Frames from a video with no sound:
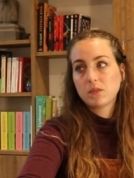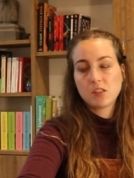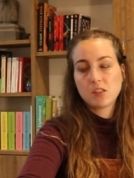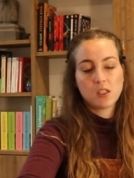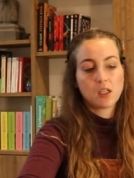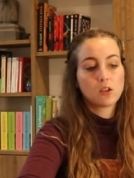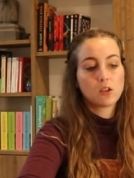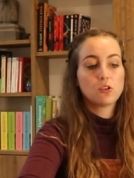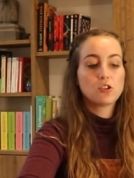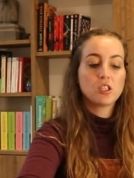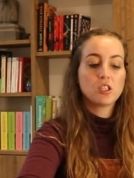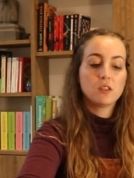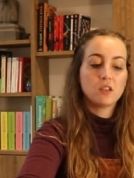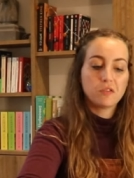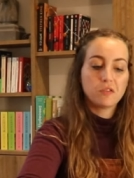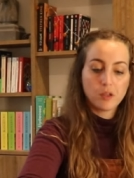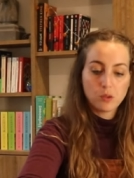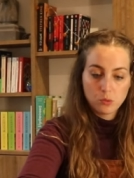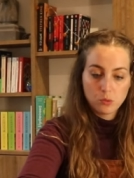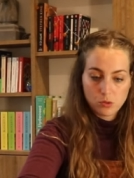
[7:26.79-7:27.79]
C'est-à-dire que
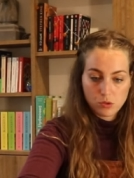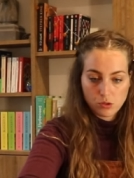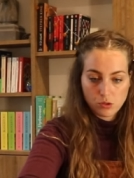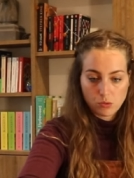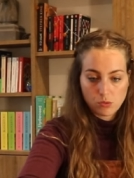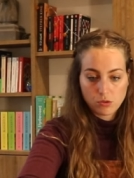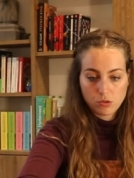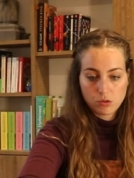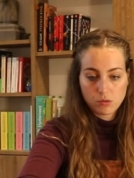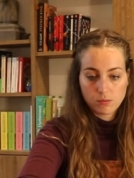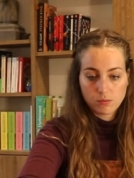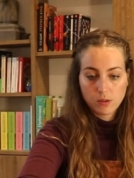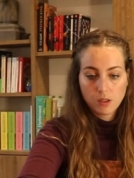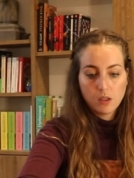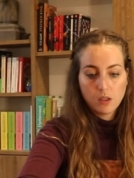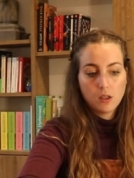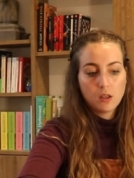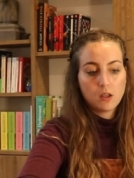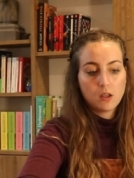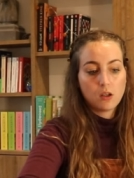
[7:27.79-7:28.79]
j'étais fan de sciences.
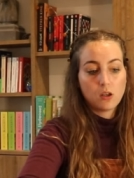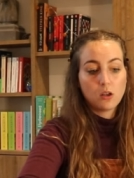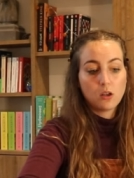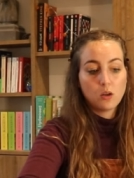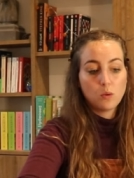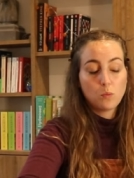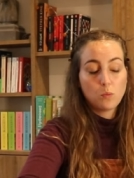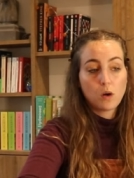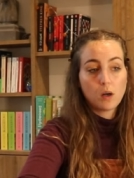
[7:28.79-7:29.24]
Euh,